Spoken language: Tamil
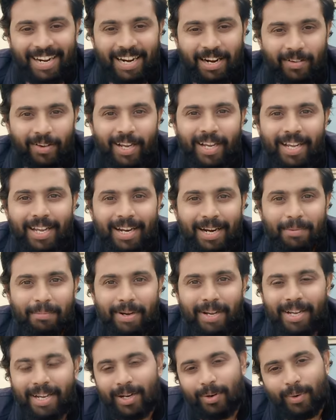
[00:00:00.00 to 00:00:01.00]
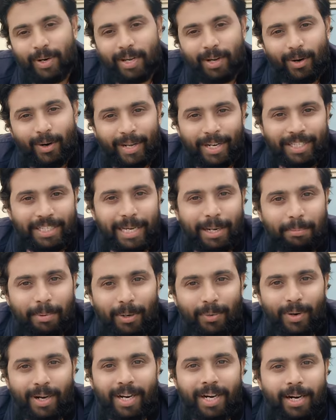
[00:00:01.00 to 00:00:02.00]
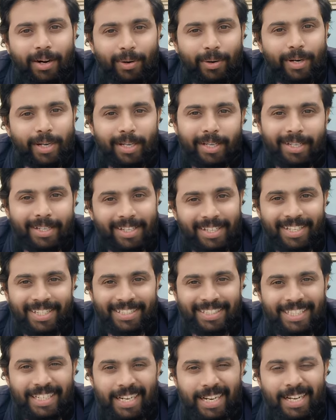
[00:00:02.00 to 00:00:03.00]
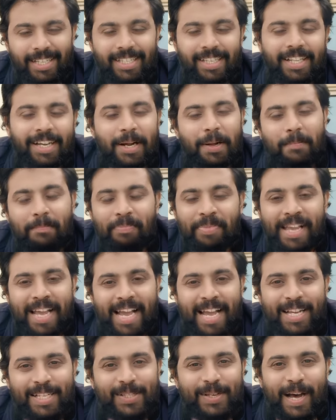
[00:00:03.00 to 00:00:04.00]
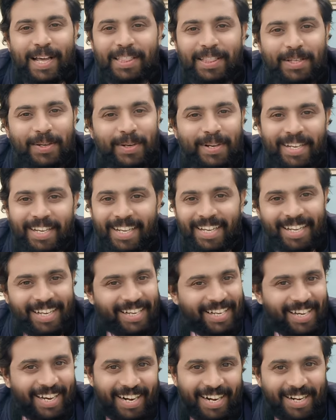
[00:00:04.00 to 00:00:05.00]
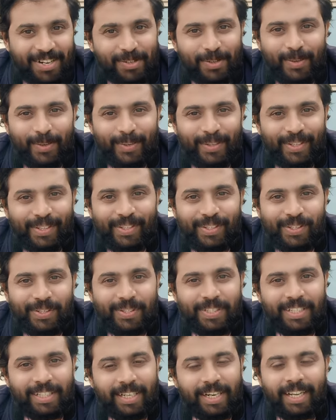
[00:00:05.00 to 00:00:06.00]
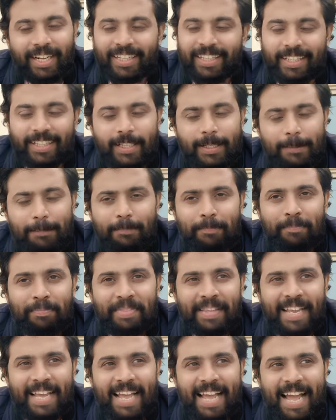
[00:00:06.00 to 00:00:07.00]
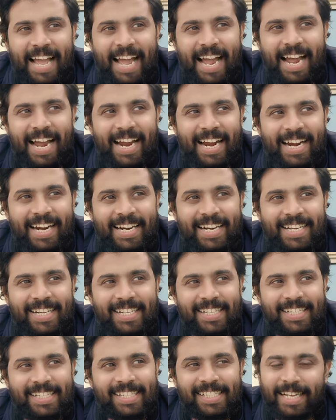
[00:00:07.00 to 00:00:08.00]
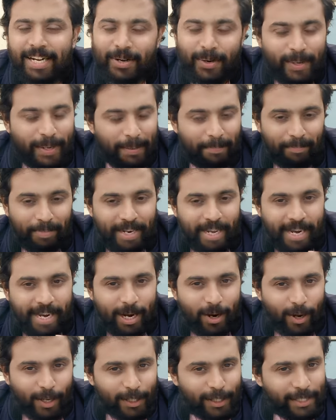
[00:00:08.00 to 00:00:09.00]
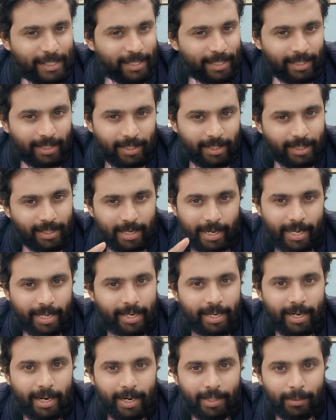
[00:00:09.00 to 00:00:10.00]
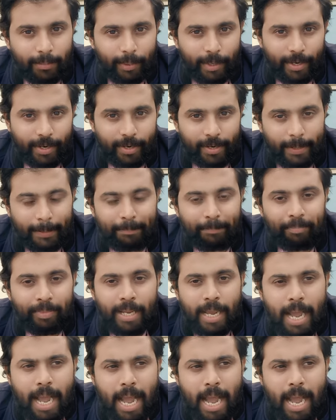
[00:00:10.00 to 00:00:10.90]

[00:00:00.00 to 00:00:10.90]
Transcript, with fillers: நல்லவங்க நம்ம கூட கொடையை ஷேர் பண்ணுவாங்கன்ற ஒரு சின்ன ஆசை தான் ஸோ அந்த ஒரு காரணமும் இதில் இருந்தது அண்டு சரி ஓகே நான் என் ஹாஸ்டல்லேருந்து கடைக்கு நடந்து போயிட்டுருக்கேன்